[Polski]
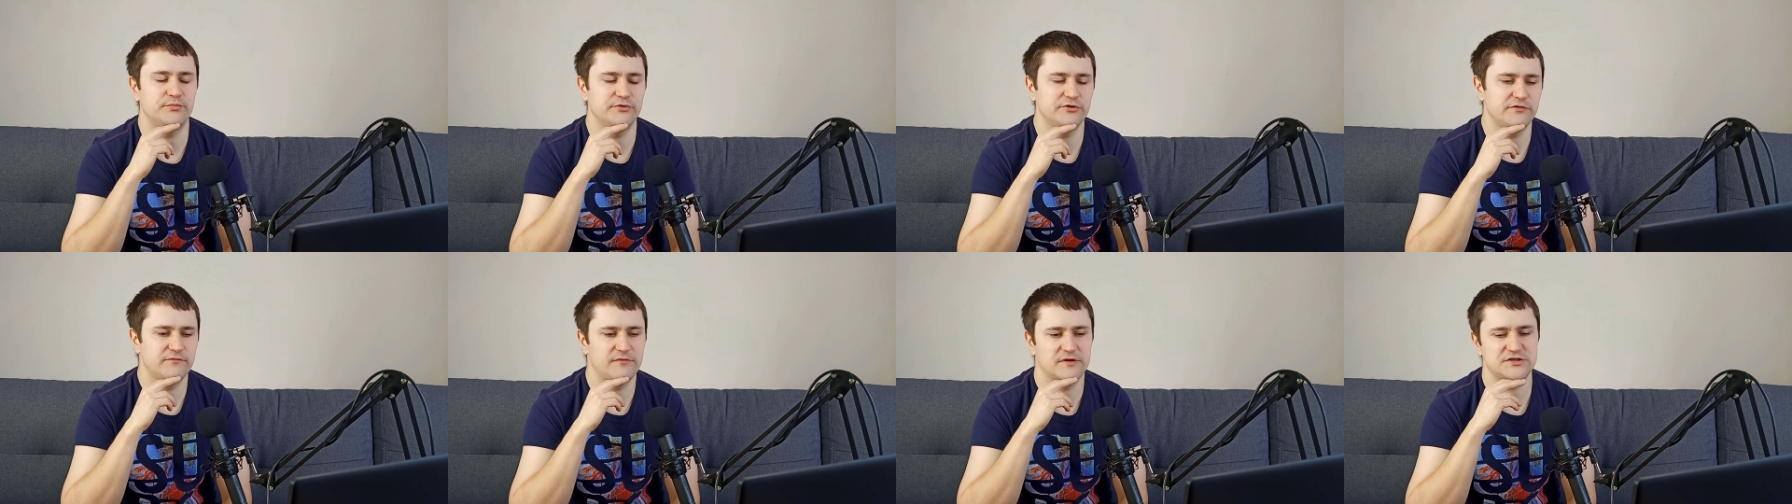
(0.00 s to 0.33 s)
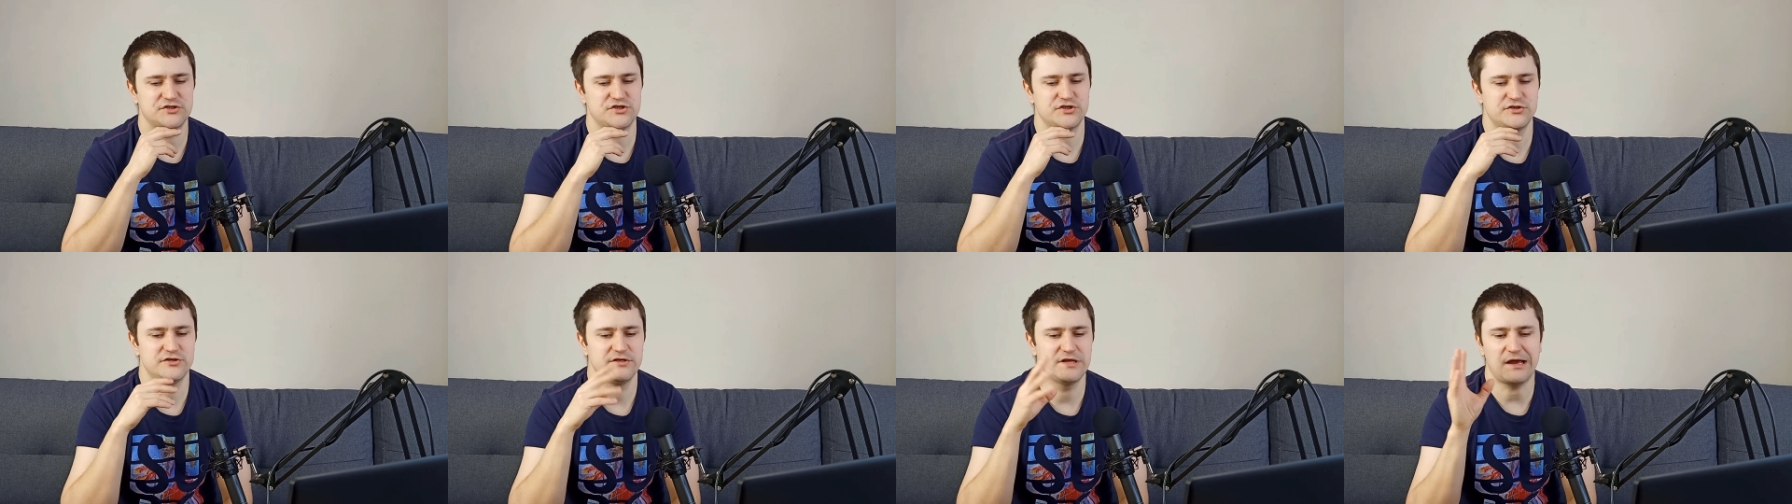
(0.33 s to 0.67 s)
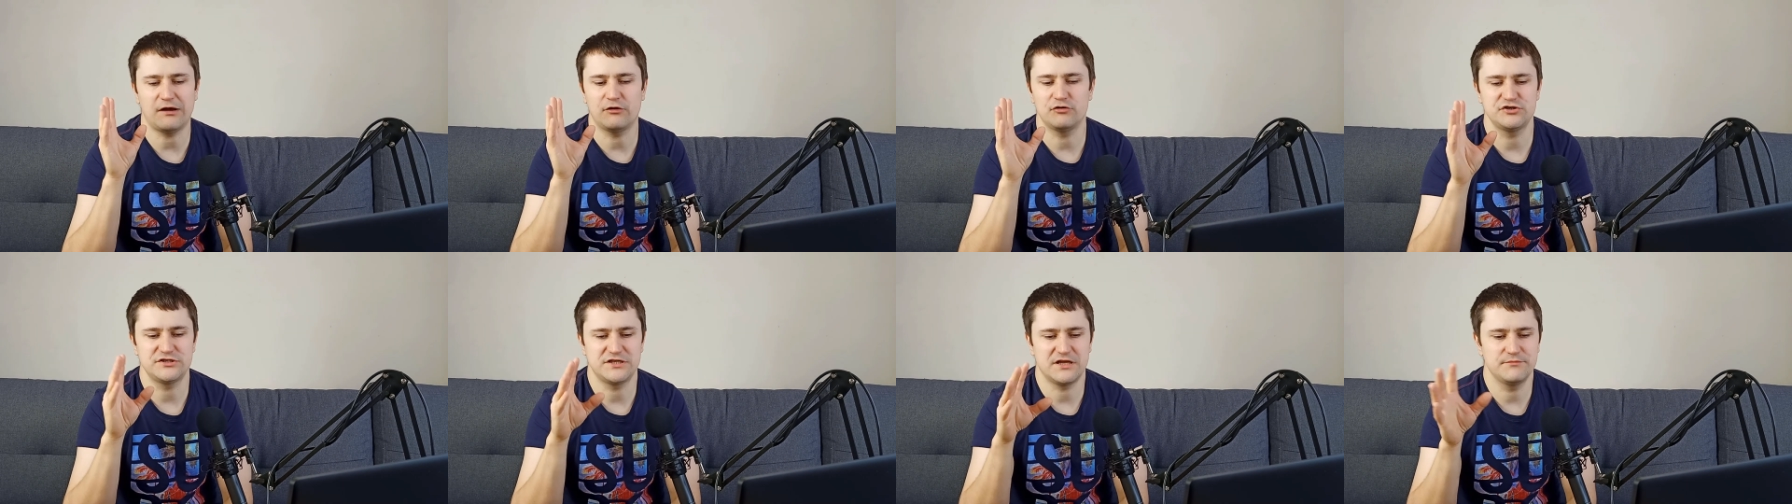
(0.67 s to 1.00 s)
ponieważ
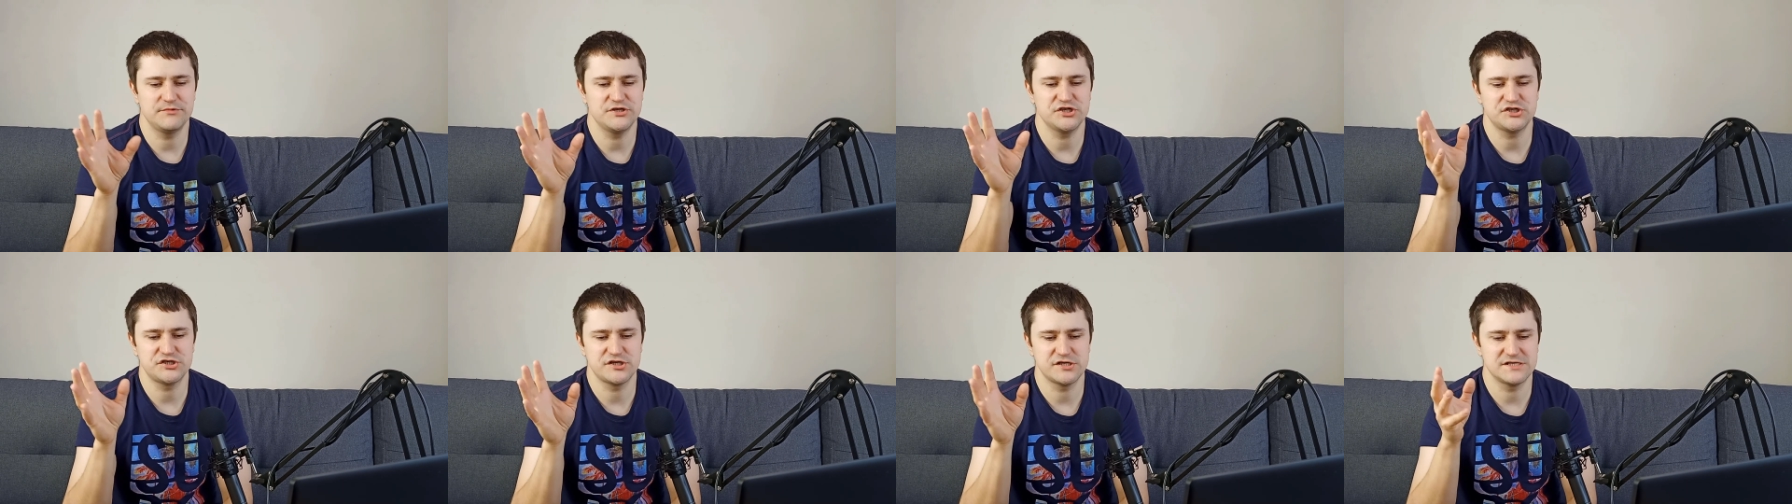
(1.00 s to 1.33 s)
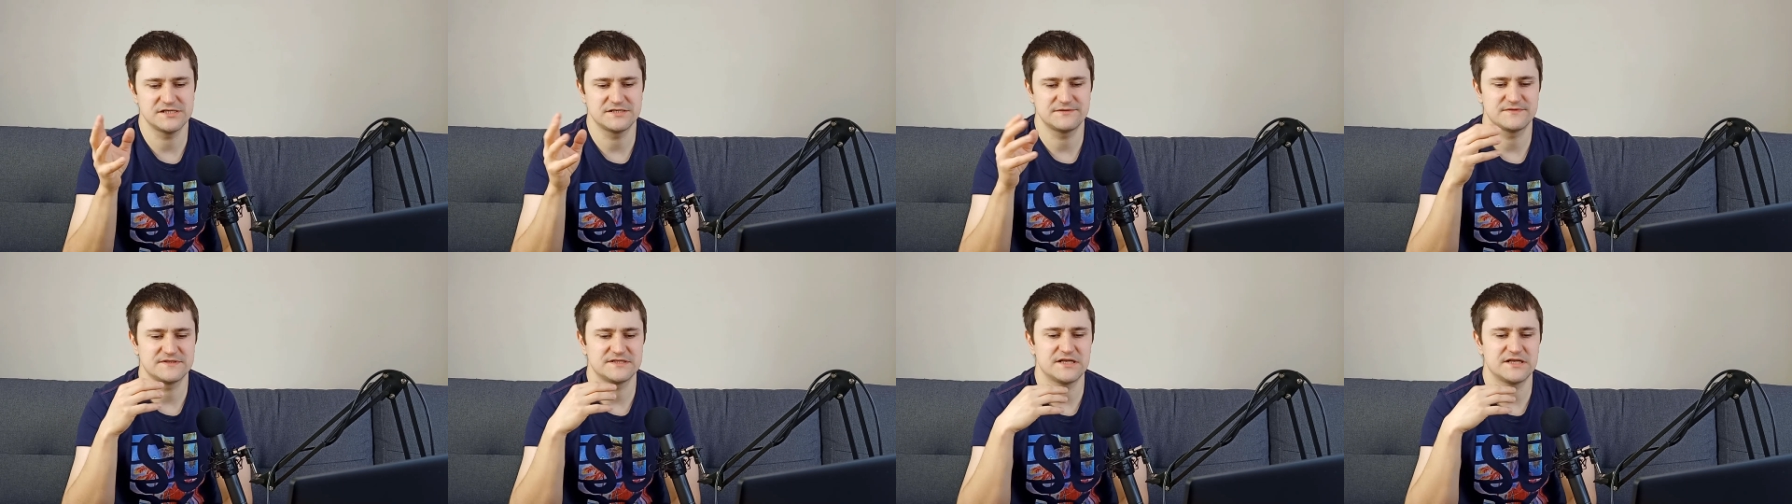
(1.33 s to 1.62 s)
jakoś tam jeszcze jest